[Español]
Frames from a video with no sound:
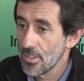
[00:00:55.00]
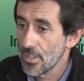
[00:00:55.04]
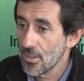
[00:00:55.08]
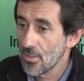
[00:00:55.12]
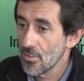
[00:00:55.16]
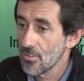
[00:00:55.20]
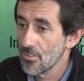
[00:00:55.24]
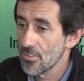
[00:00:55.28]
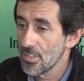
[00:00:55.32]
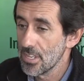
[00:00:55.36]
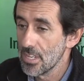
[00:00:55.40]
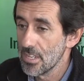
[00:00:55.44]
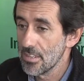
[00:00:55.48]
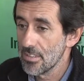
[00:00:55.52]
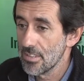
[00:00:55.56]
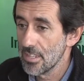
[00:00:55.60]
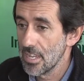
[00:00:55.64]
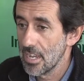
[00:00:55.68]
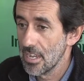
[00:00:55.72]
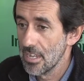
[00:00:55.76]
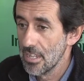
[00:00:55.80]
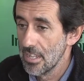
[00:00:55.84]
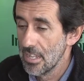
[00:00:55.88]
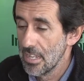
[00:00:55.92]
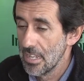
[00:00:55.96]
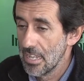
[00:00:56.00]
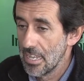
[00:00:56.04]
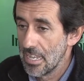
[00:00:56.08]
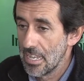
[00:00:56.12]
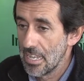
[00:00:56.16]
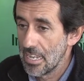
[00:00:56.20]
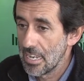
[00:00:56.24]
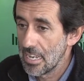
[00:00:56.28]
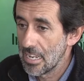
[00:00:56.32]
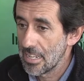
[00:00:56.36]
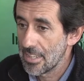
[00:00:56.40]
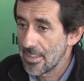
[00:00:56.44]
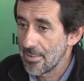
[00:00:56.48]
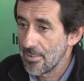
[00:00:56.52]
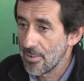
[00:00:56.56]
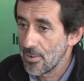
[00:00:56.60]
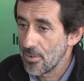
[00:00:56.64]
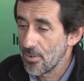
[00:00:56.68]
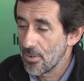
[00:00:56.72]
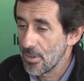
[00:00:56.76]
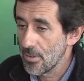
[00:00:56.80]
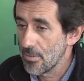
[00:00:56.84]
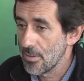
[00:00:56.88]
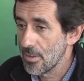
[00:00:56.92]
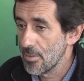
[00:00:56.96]
de conciencia, en el
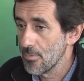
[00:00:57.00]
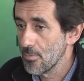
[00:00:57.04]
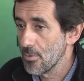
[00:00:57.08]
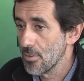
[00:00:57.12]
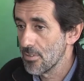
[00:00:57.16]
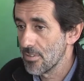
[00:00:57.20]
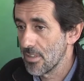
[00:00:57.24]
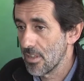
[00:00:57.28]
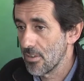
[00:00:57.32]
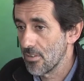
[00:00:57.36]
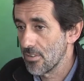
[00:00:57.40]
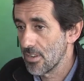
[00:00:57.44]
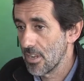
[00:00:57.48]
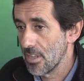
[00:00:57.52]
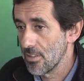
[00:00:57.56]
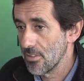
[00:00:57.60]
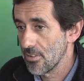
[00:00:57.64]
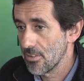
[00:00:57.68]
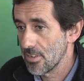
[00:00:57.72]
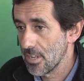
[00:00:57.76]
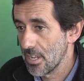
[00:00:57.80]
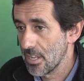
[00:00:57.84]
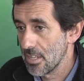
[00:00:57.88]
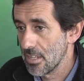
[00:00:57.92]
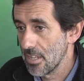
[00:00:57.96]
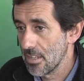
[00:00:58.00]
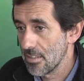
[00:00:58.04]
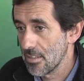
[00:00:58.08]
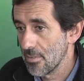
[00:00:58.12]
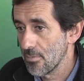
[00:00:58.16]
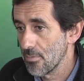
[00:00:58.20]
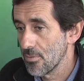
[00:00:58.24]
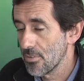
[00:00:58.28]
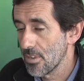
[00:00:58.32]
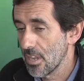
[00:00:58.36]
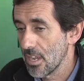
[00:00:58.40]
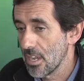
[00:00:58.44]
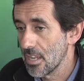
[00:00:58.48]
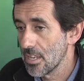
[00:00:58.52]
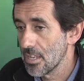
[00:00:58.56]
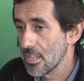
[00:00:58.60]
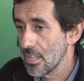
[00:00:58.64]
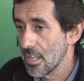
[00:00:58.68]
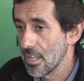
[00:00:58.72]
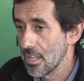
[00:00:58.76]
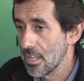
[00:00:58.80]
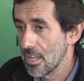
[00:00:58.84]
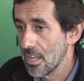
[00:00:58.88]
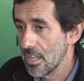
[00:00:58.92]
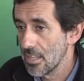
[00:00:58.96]
trabajo que venimos desarrollando ya desde hace mucha
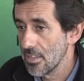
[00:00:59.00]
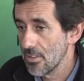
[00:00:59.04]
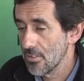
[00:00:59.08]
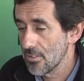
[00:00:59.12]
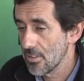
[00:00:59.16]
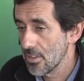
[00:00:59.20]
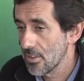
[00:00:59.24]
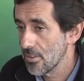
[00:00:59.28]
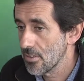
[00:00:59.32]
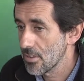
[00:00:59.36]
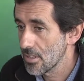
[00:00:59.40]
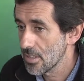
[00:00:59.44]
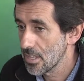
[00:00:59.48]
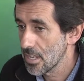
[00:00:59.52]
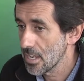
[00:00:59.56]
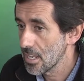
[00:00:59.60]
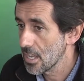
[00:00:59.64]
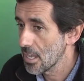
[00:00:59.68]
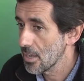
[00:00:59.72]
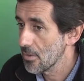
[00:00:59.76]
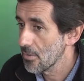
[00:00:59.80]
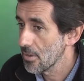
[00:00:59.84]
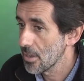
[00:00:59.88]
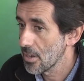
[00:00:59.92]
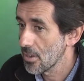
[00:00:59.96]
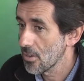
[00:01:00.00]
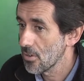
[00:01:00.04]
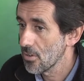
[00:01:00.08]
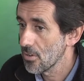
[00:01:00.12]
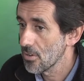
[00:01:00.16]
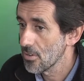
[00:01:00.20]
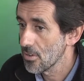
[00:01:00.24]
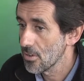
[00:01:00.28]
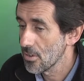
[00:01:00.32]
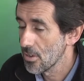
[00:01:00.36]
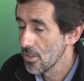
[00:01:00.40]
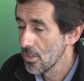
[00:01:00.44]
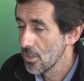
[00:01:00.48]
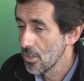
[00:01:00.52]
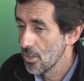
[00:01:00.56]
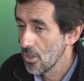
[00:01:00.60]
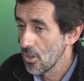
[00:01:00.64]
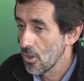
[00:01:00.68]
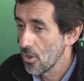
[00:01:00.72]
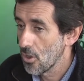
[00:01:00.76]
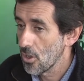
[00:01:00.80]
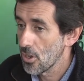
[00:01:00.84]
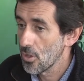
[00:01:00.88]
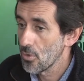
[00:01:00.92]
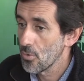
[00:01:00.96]
cantidad de años, en lo que tiene que ver con,
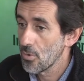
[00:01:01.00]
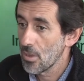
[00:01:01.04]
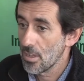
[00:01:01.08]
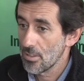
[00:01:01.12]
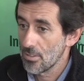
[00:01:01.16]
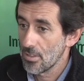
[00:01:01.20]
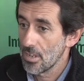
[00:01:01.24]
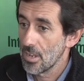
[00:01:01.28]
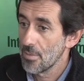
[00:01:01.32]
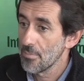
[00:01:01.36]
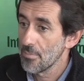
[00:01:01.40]
con educación